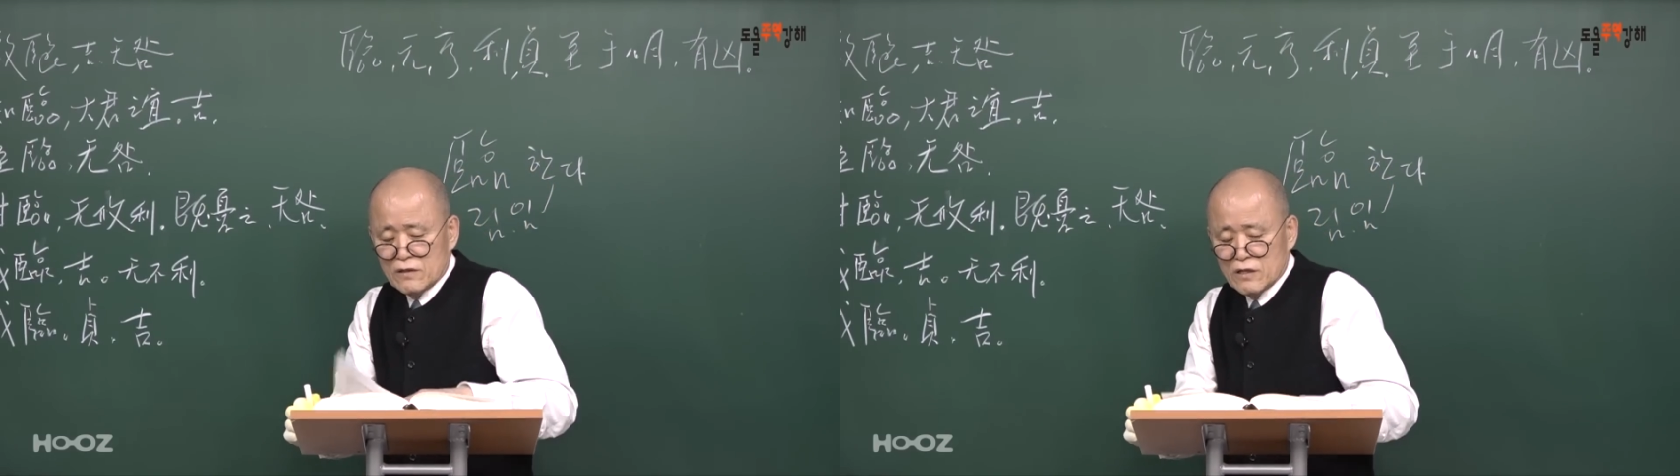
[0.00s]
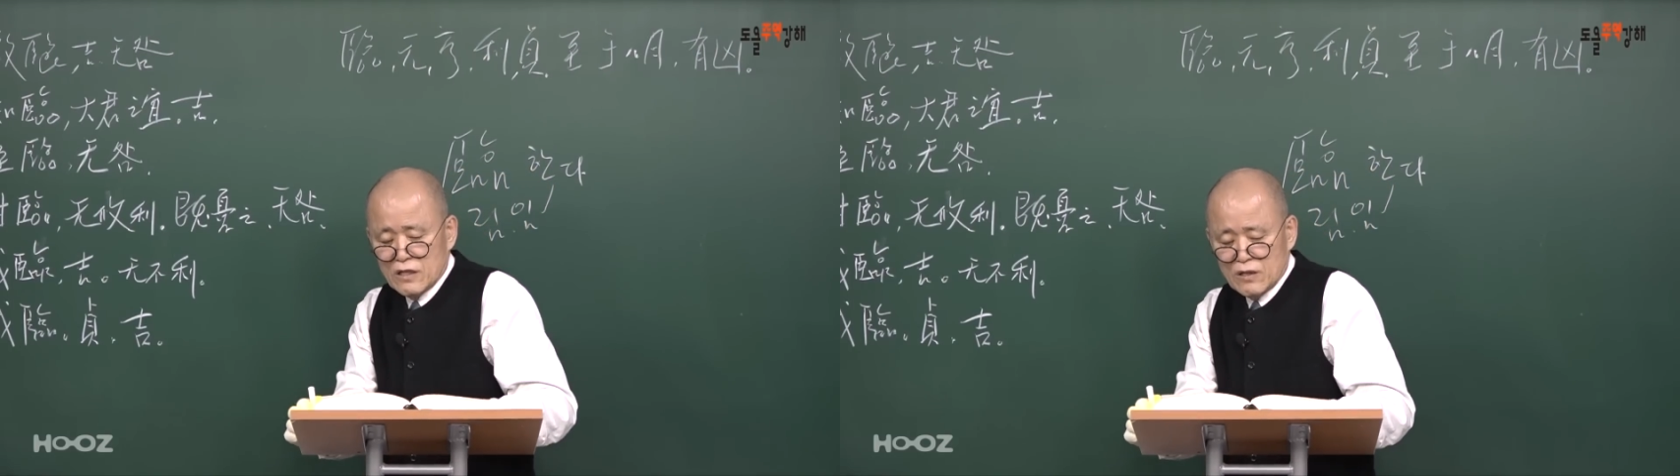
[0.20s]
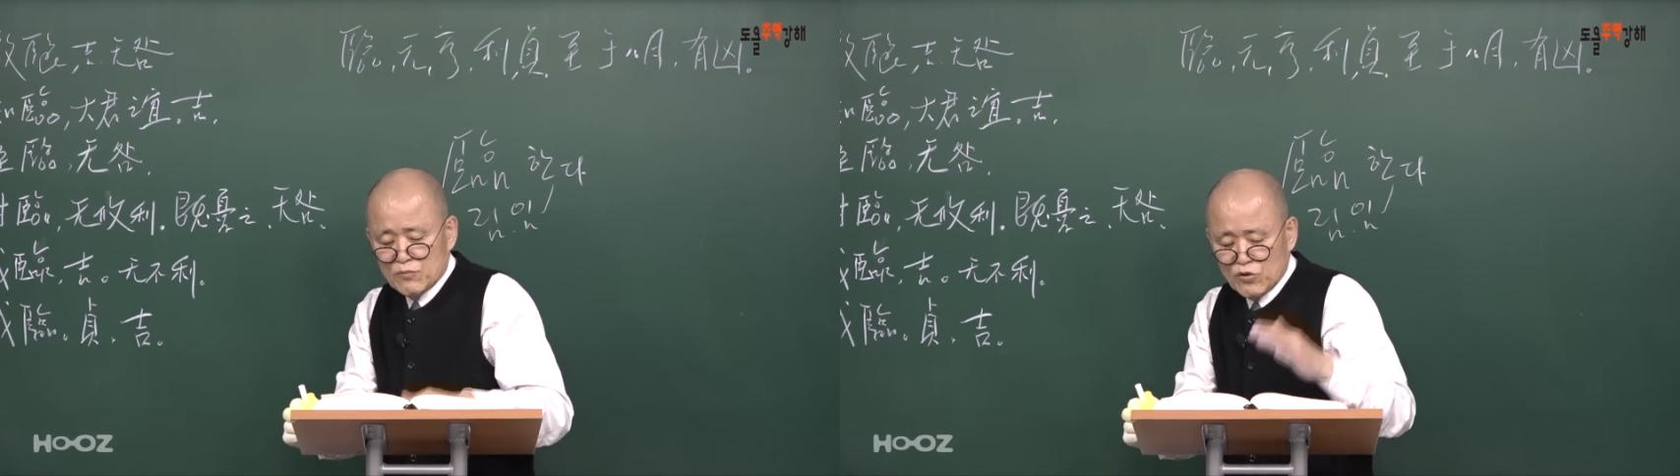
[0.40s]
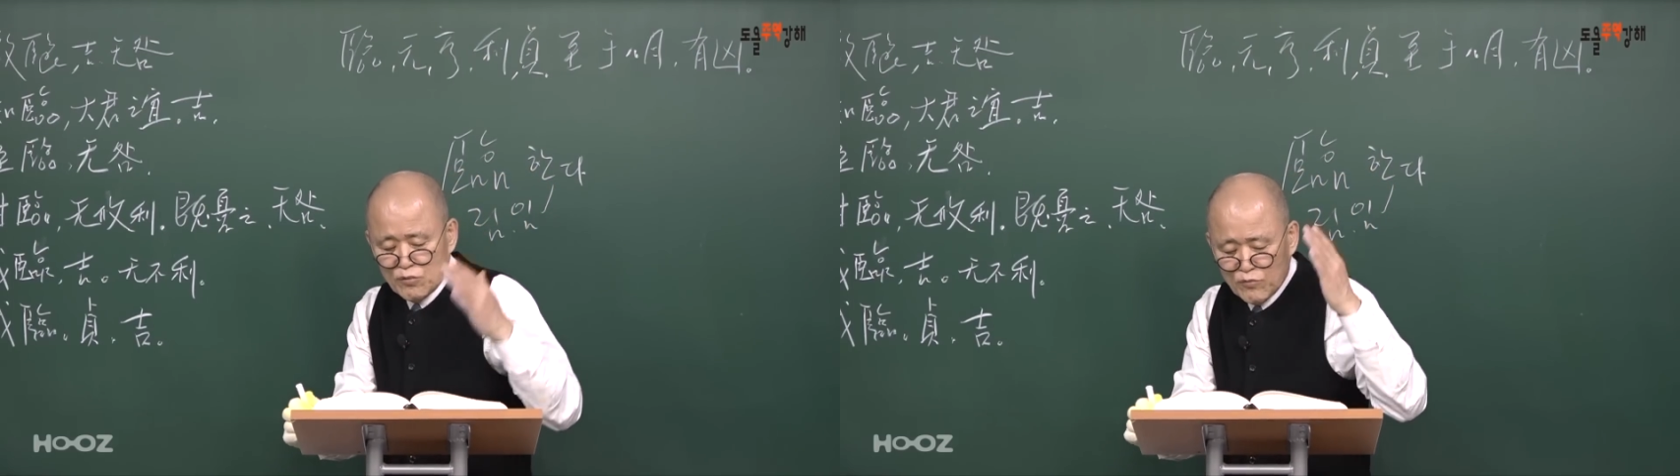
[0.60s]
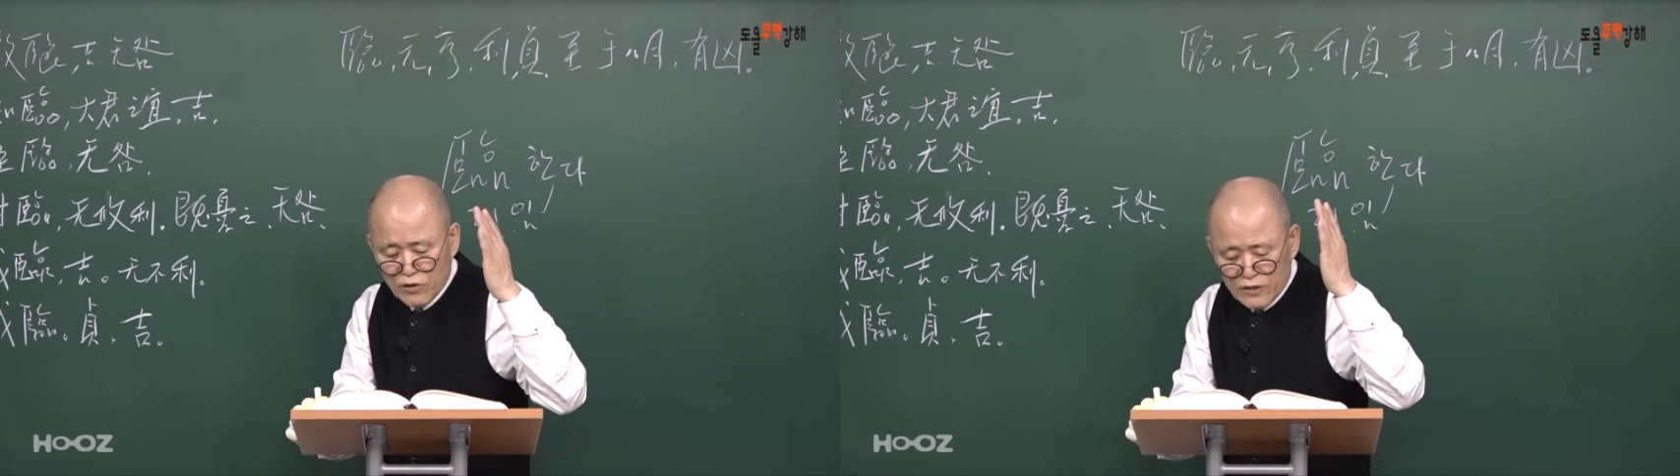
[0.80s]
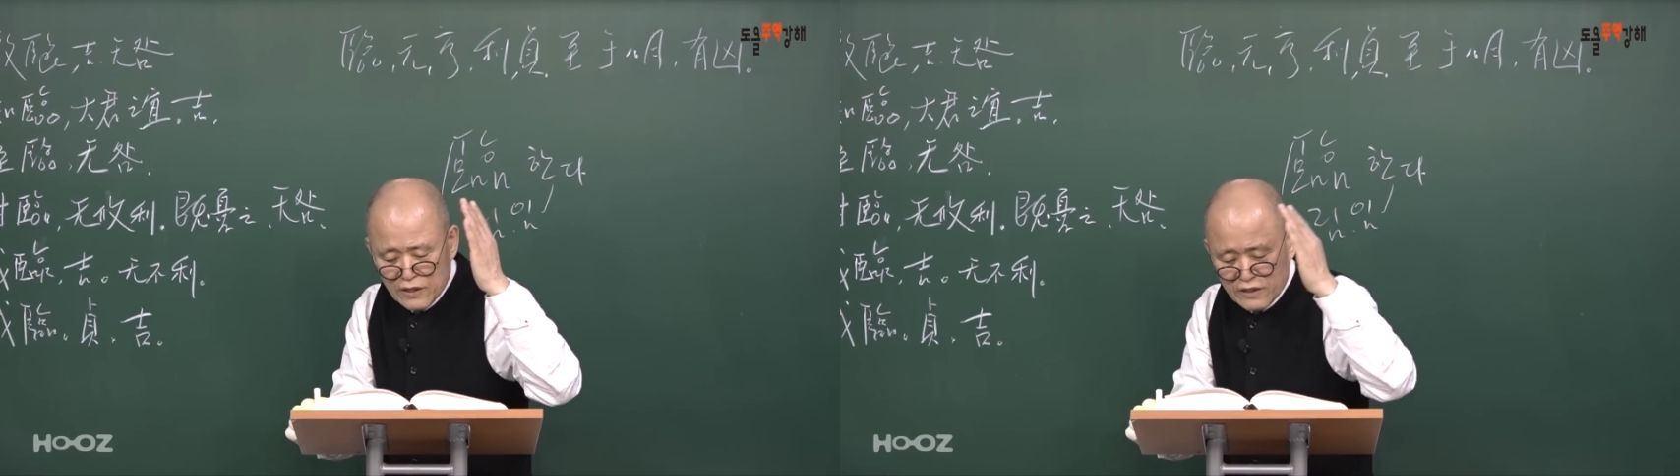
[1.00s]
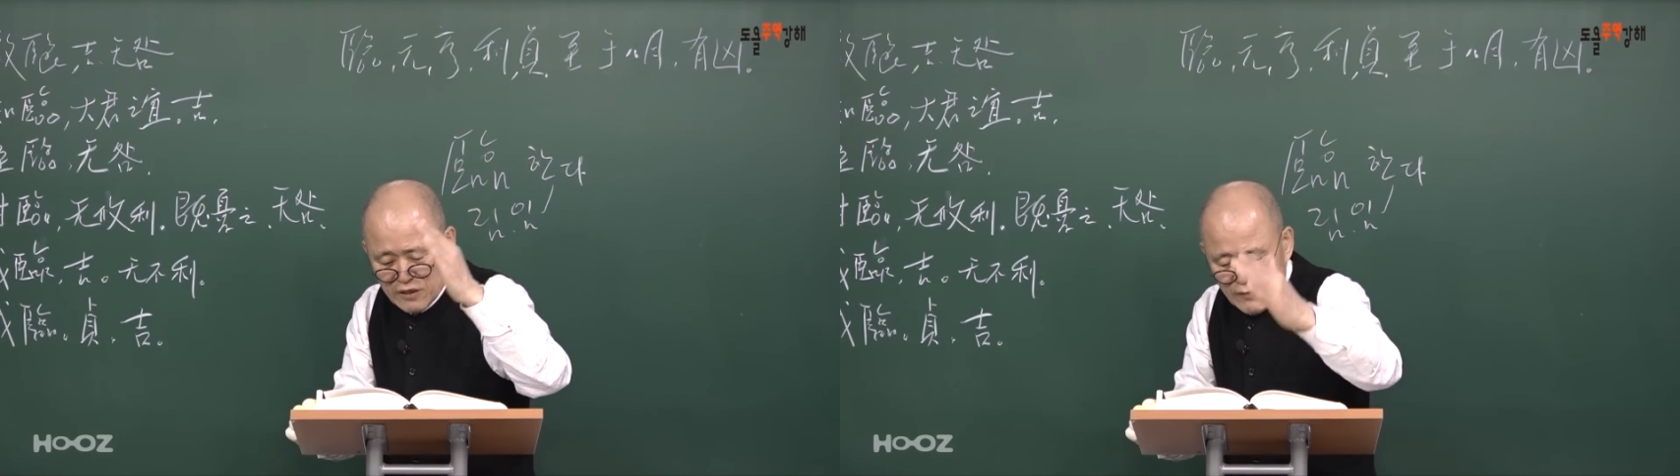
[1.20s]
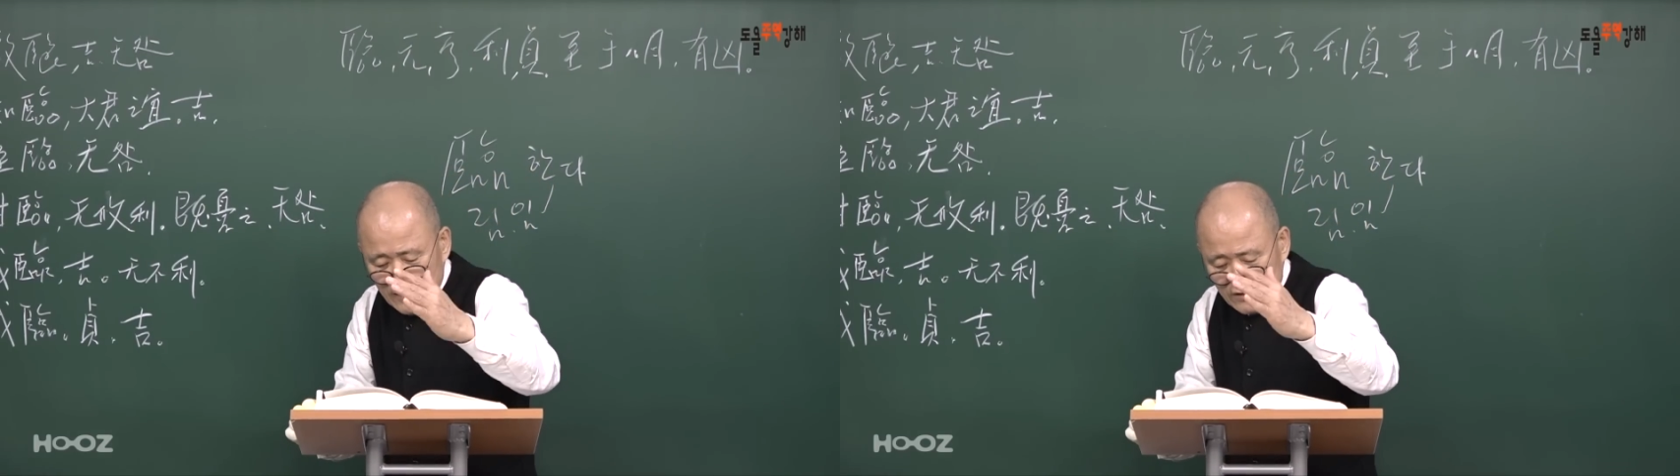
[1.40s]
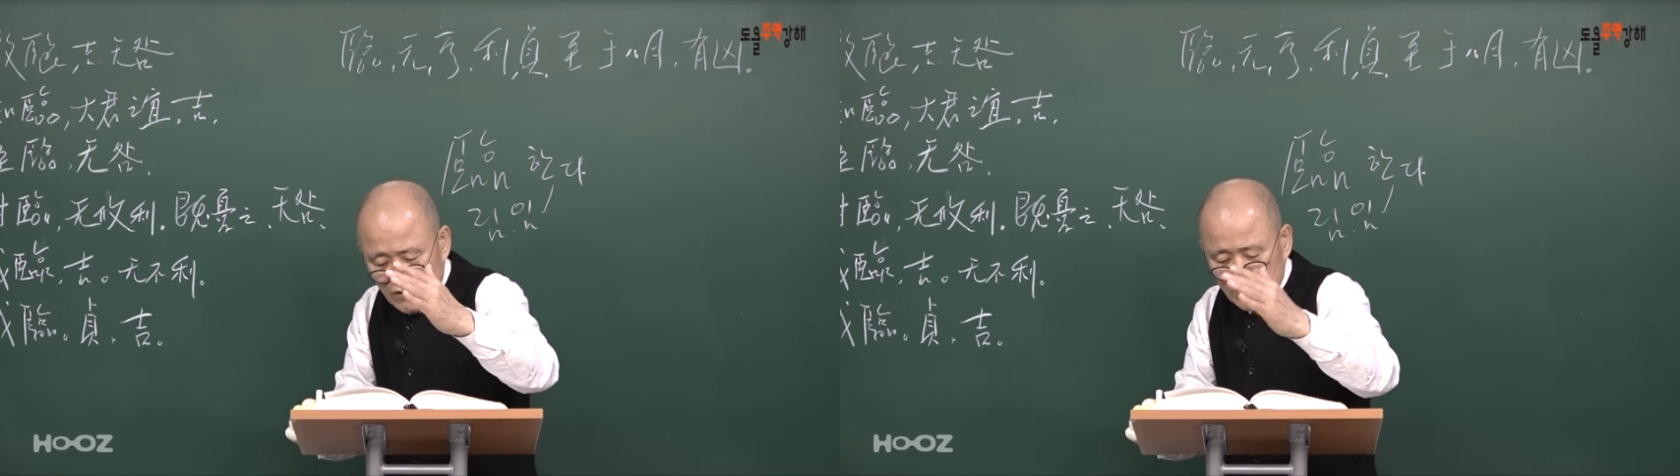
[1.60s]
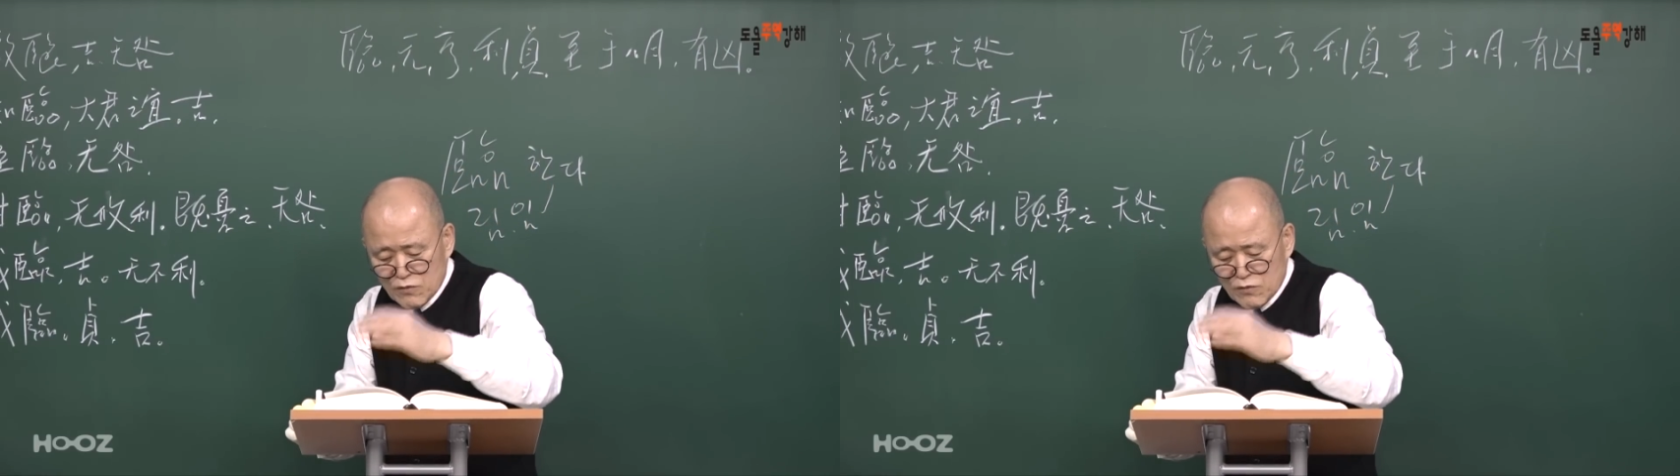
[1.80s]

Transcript: 어, 무엇무 뭐, 림에서,